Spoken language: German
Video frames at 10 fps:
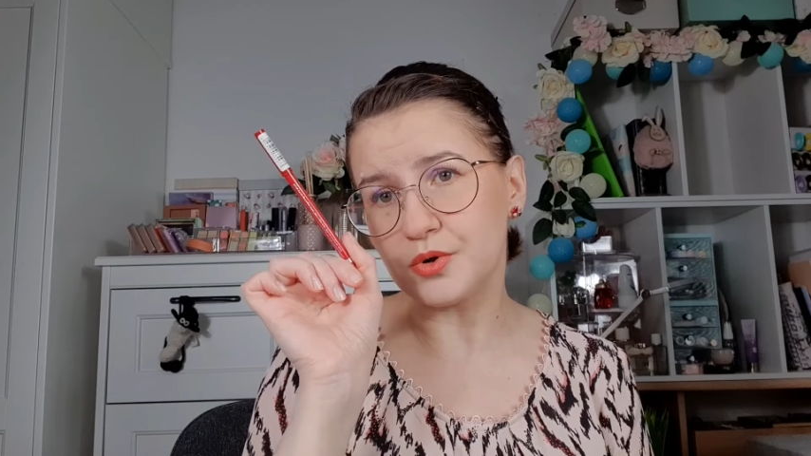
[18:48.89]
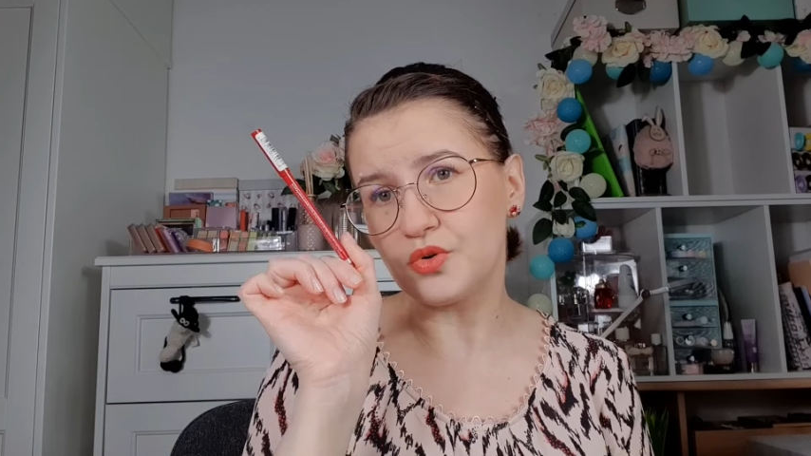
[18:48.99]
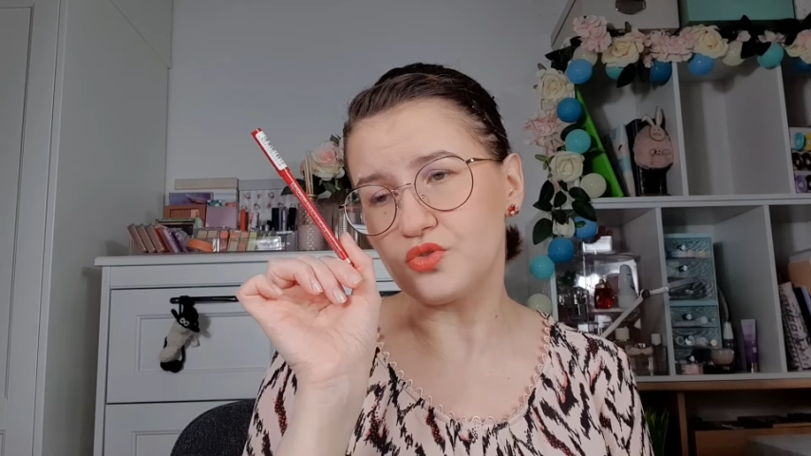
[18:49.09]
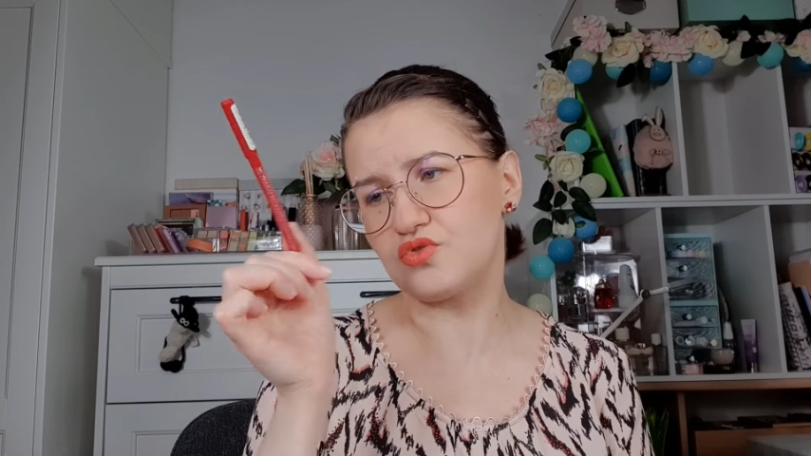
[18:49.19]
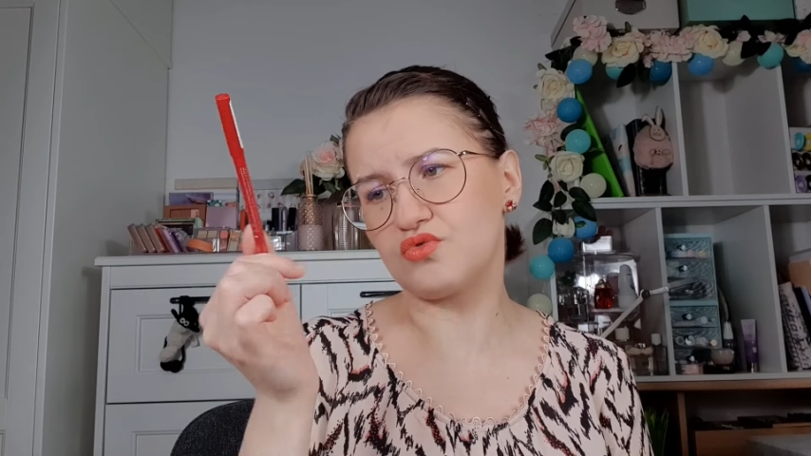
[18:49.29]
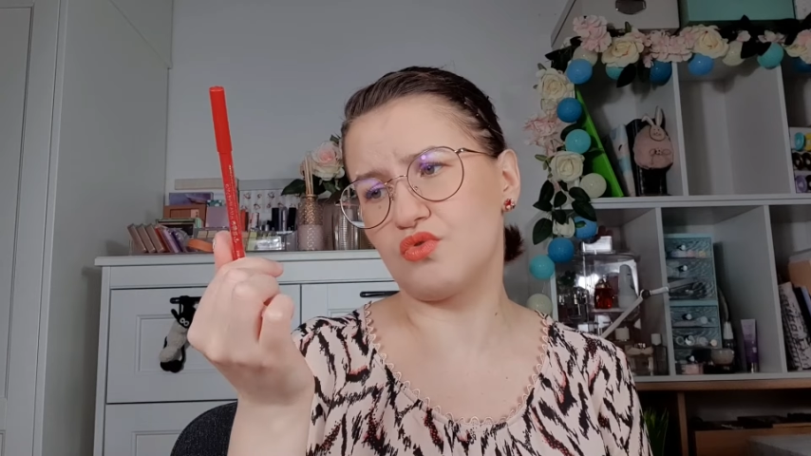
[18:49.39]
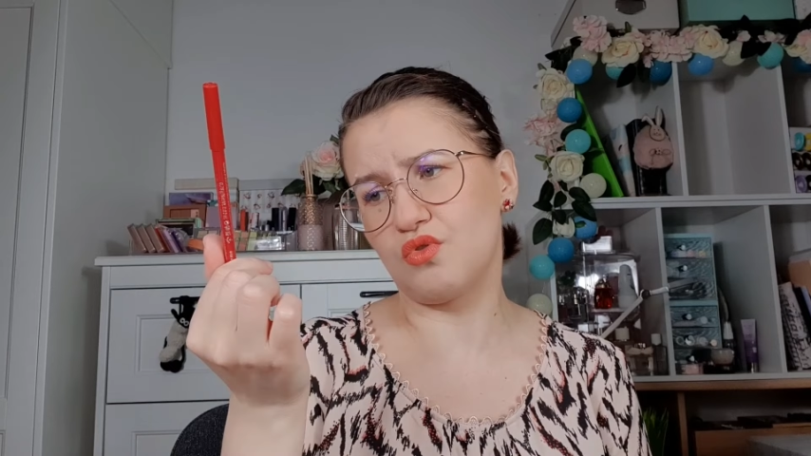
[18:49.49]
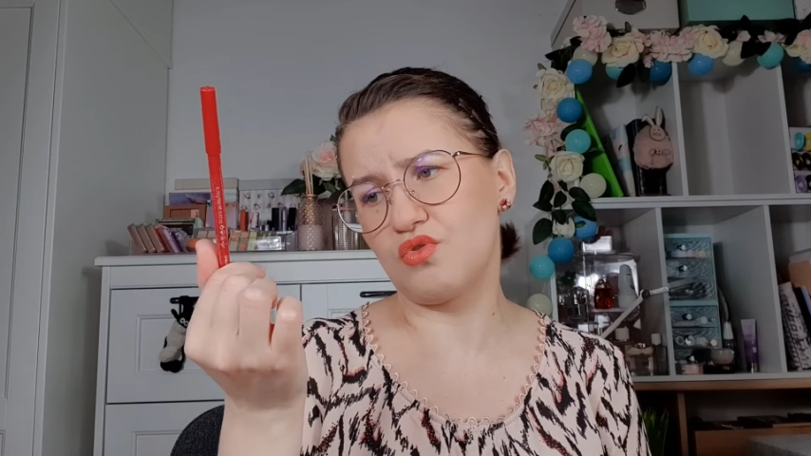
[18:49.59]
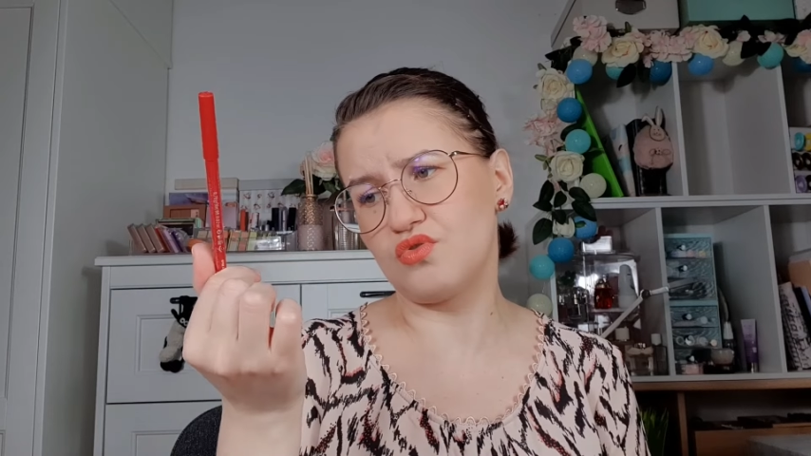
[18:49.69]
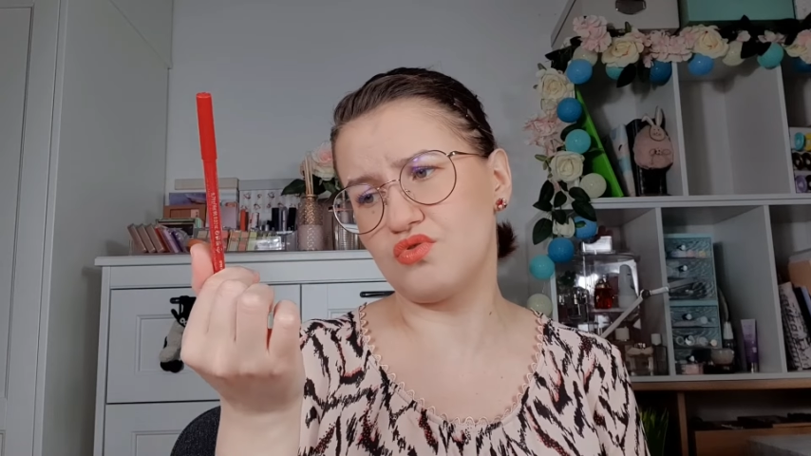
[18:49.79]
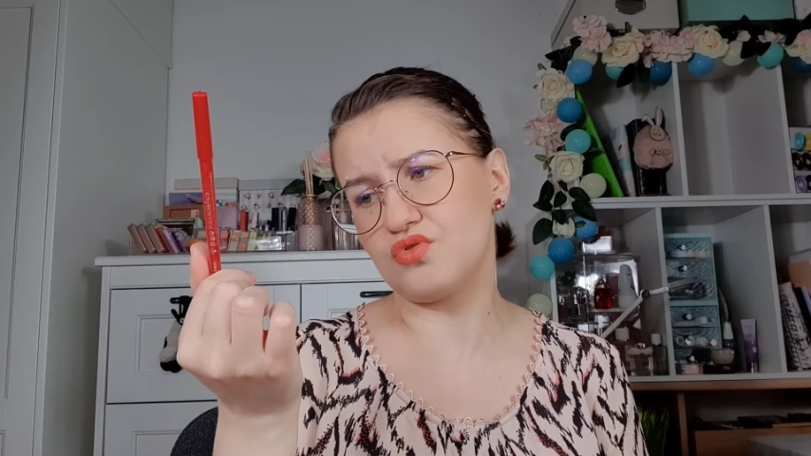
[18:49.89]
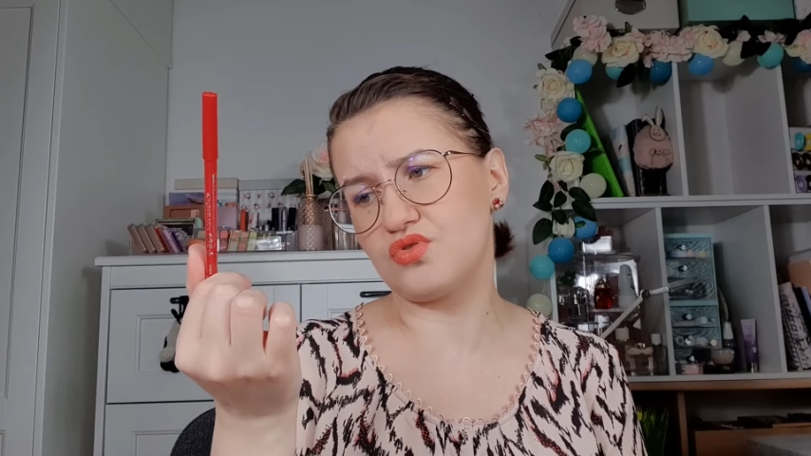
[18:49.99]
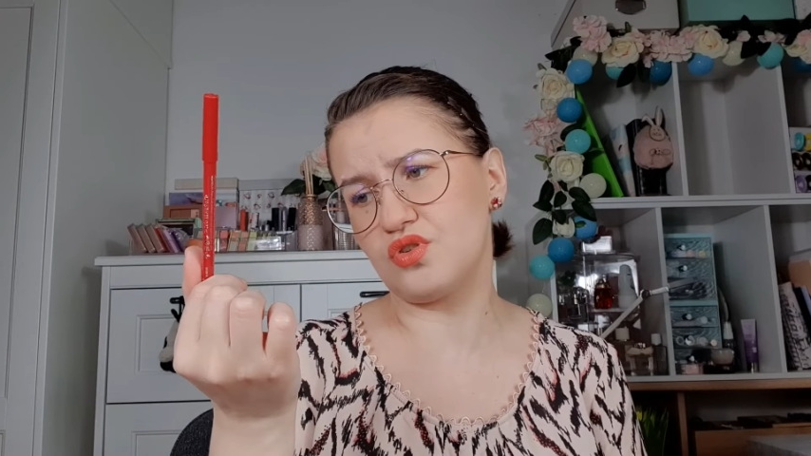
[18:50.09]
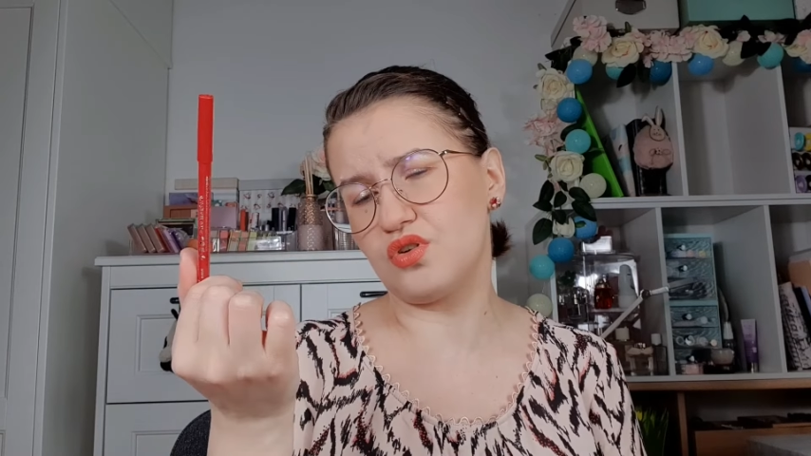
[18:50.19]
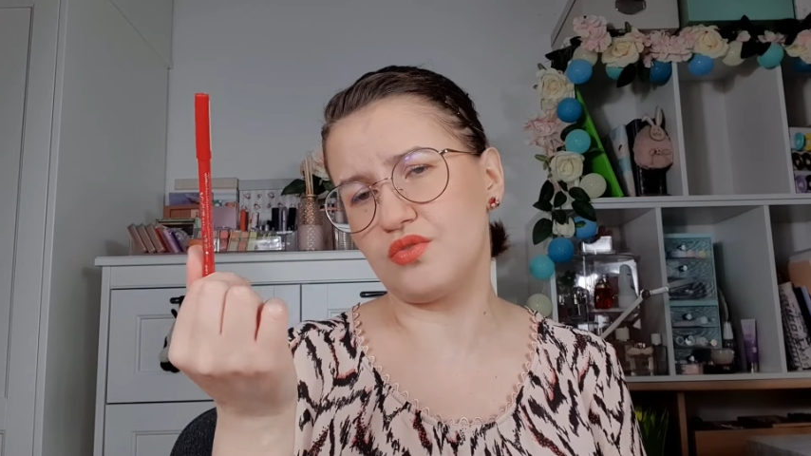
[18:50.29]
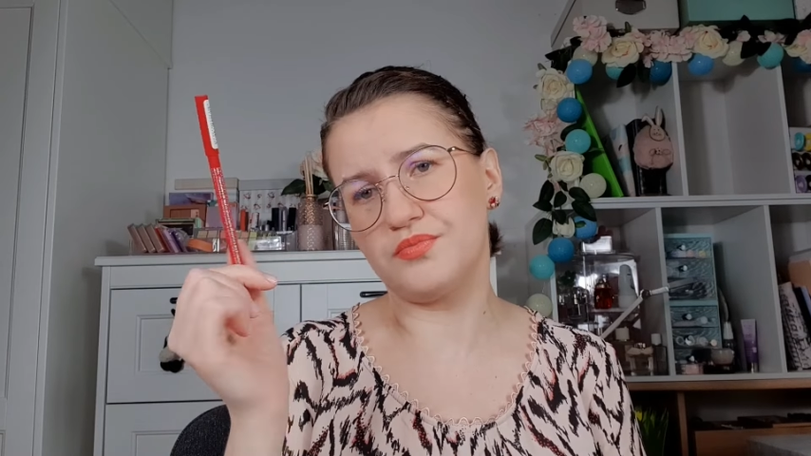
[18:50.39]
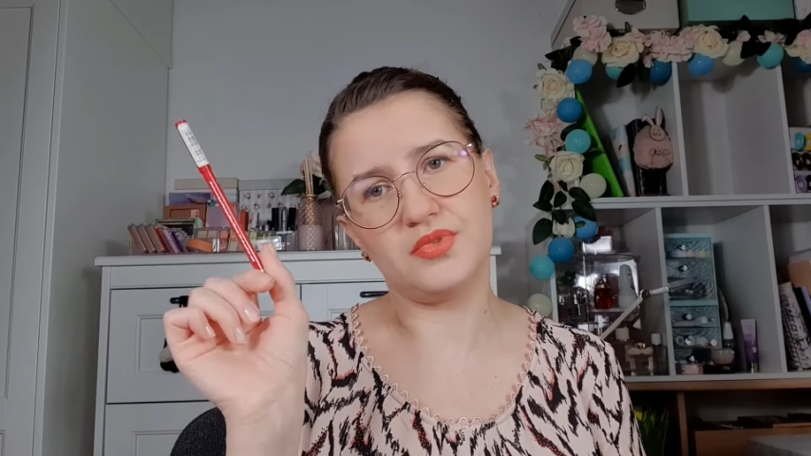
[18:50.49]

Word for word: benutzen und ähm,